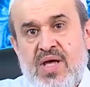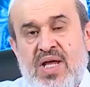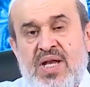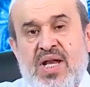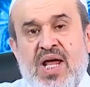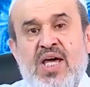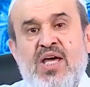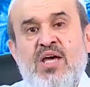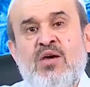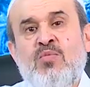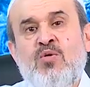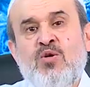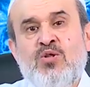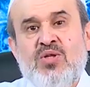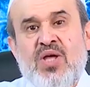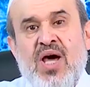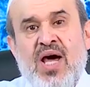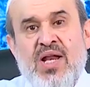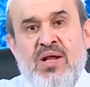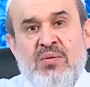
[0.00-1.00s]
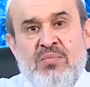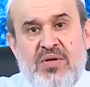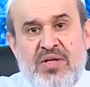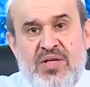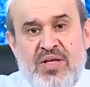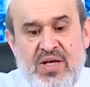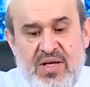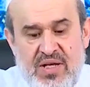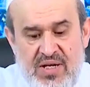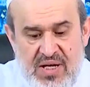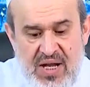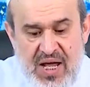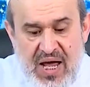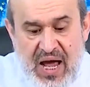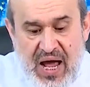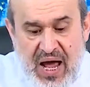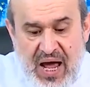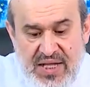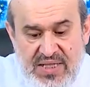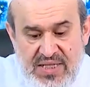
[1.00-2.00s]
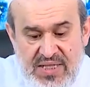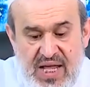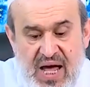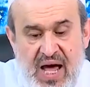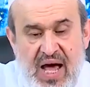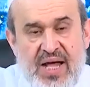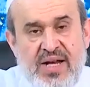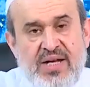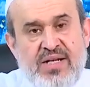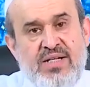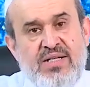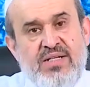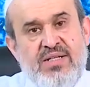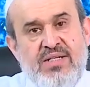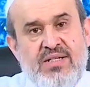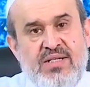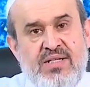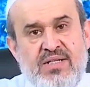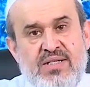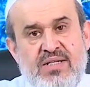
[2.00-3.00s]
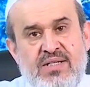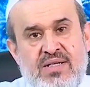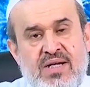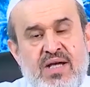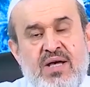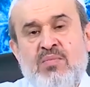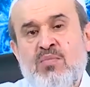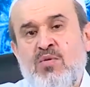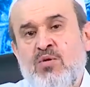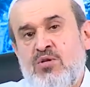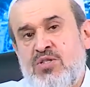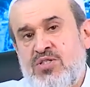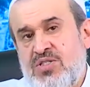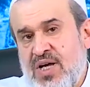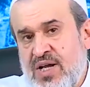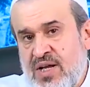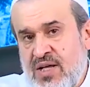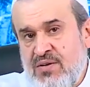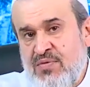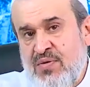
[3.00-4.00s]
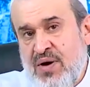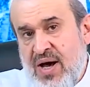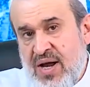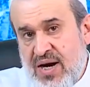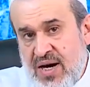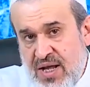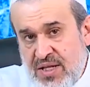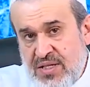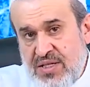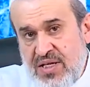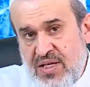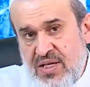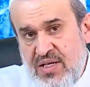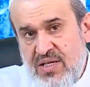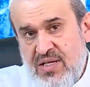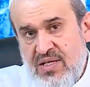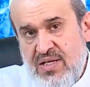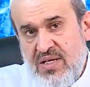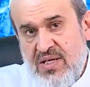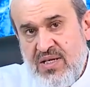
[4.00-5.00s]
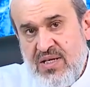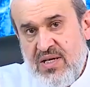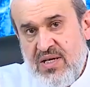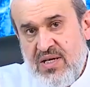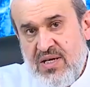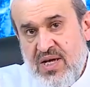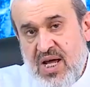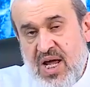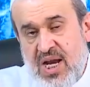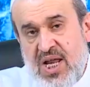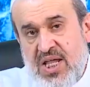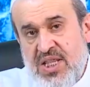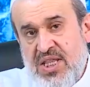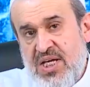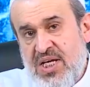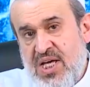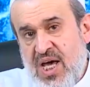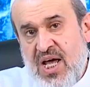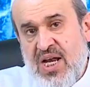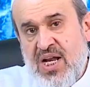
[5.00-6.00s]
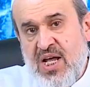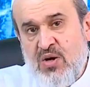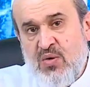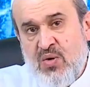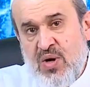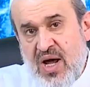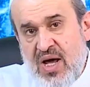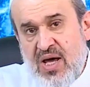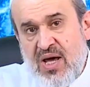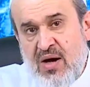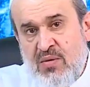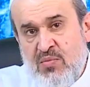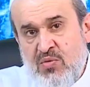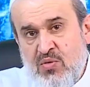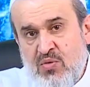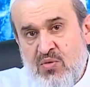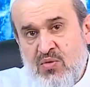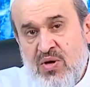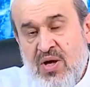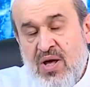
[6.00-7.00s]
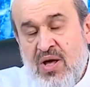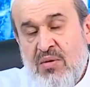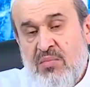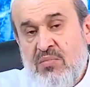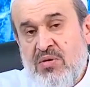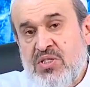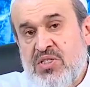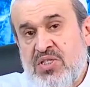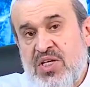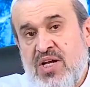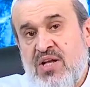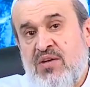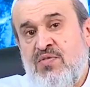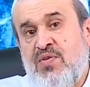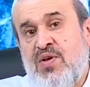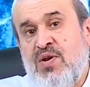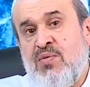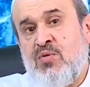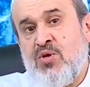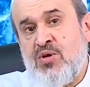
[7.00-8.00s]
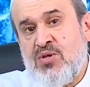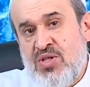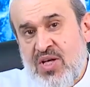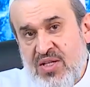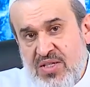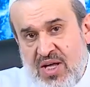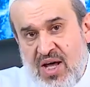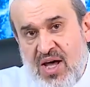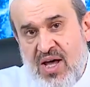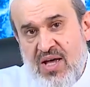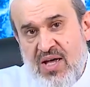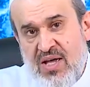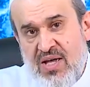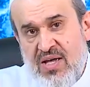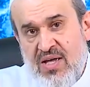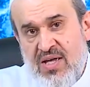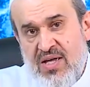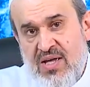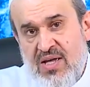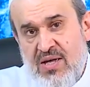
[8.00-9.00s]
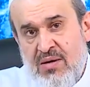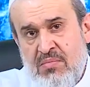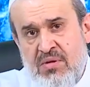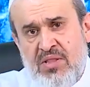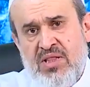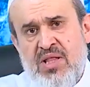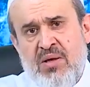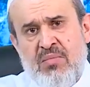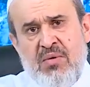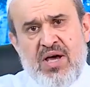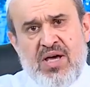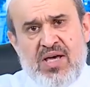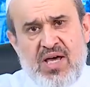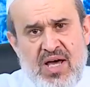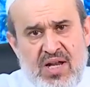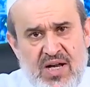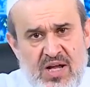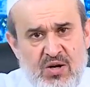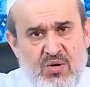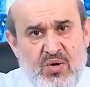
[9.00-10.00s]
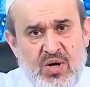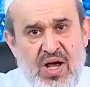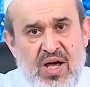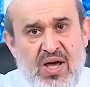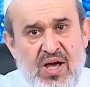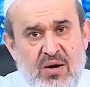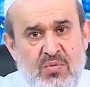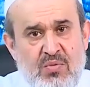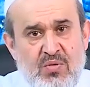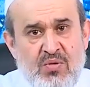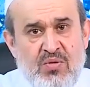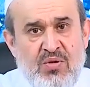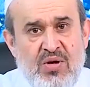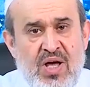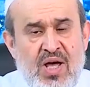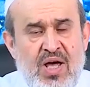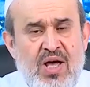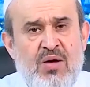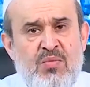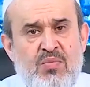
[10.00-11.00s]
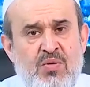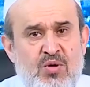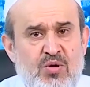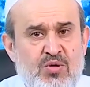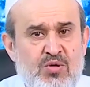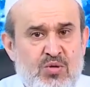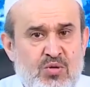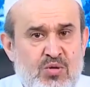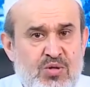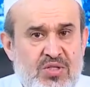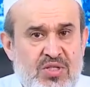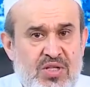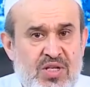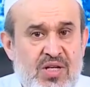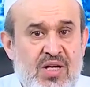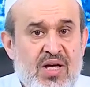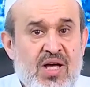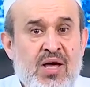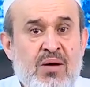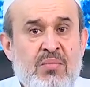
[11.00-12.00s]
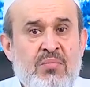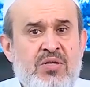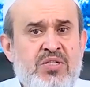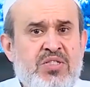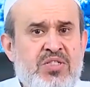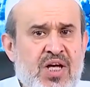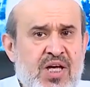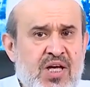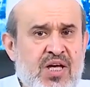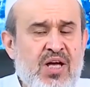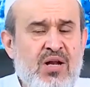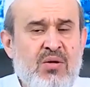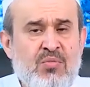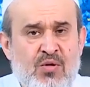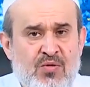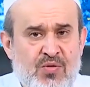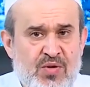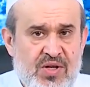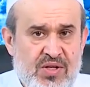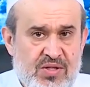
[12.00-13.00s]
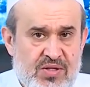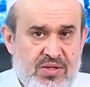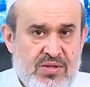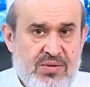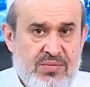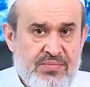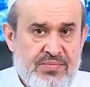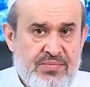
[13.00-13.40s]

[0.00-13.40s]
نقيب الطالبيين عدنان ابن الشريف الرضي الذي كان يلقب بالشريف المرتضى مثلما كان يلقب ابن طوسي بالشيخ المفيد